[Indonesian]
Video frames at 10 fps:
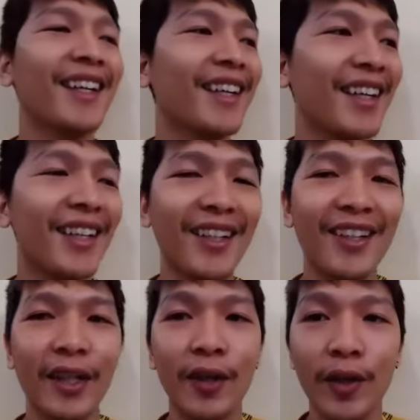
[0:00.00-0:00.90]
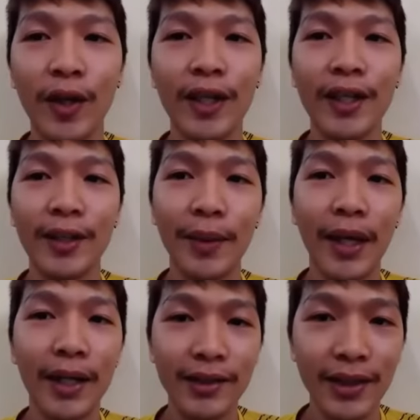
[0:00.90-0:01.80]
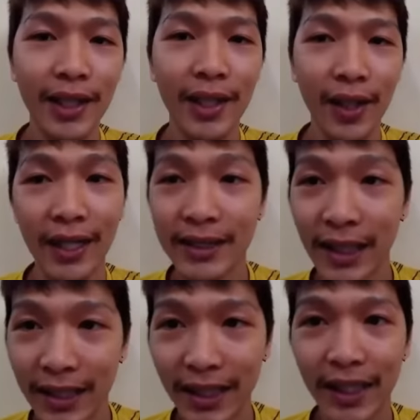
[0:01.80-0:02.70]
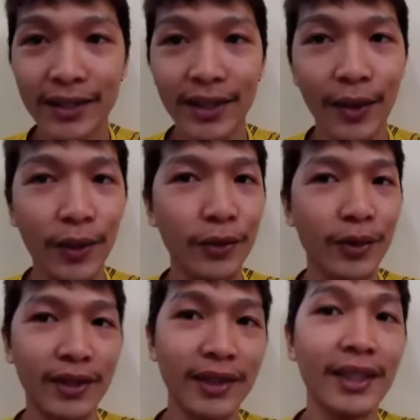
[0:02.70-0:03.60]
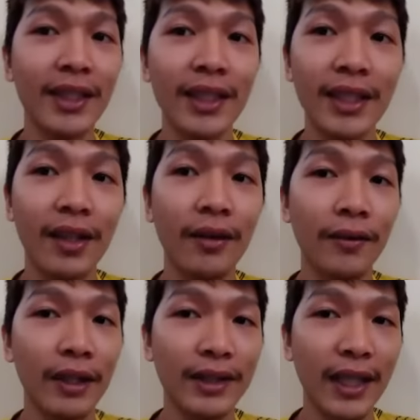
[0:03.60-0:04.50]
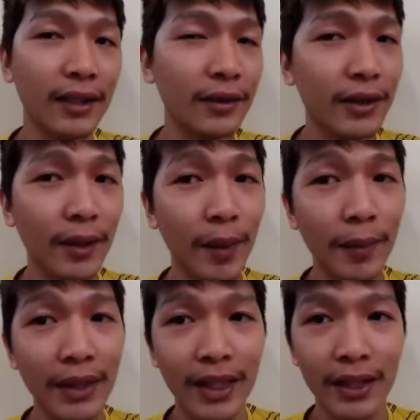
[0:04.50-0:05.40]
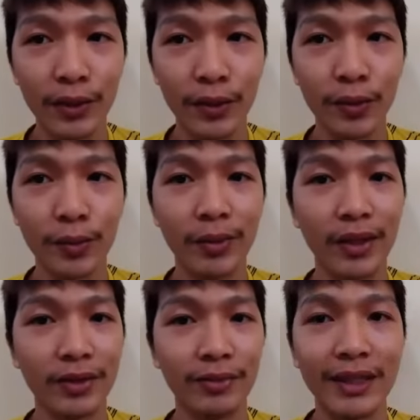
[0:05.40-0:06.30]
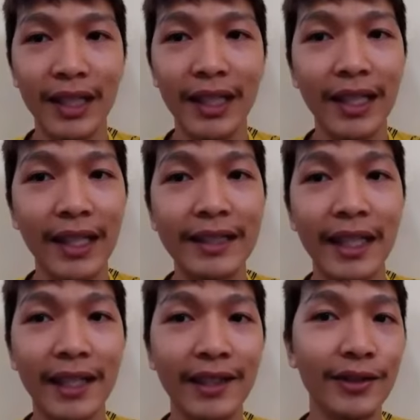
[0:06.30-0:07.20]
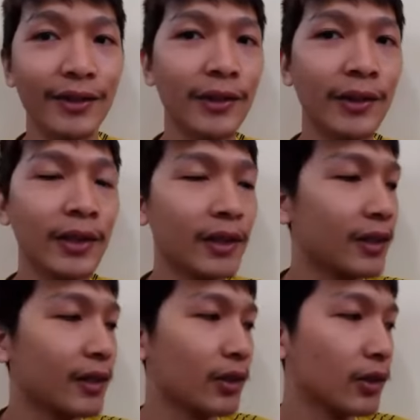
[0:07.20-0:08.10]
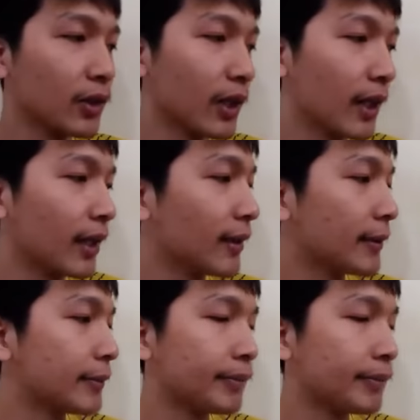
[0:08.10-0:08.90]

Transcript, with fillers: karena kalau koreo uh, harus ada kaca dan harus ada waktu tersendiri kalau freestyle itu ya bebas langsung langsung bisa nari aja gitu juga